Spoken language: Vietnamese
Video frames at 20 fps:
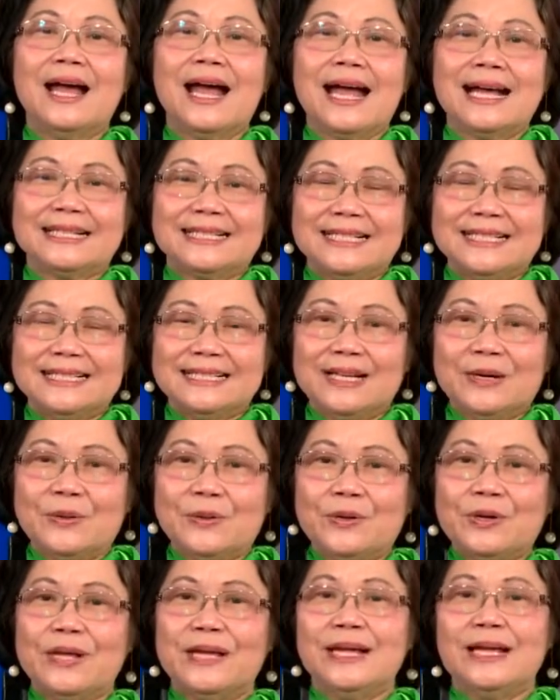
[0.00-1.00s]
an sinh xã
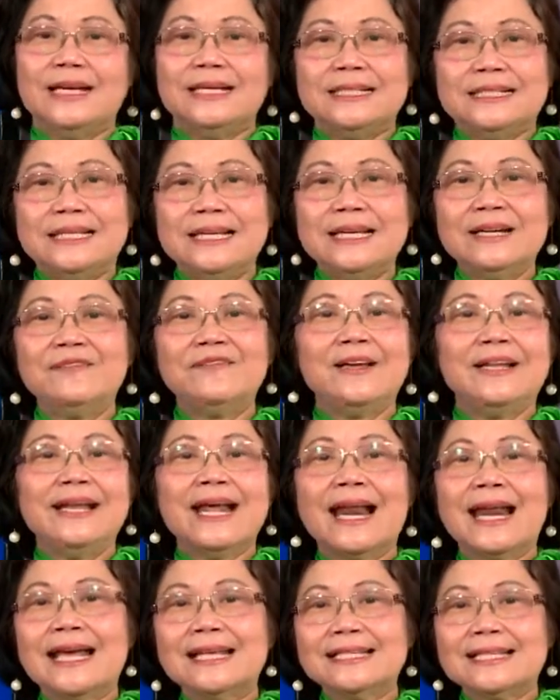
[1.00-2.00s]
hội riêng về
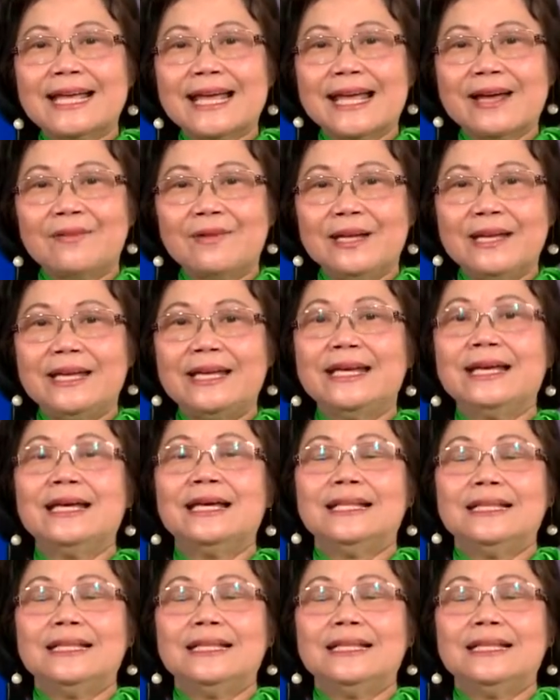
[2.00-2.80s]
Dallas County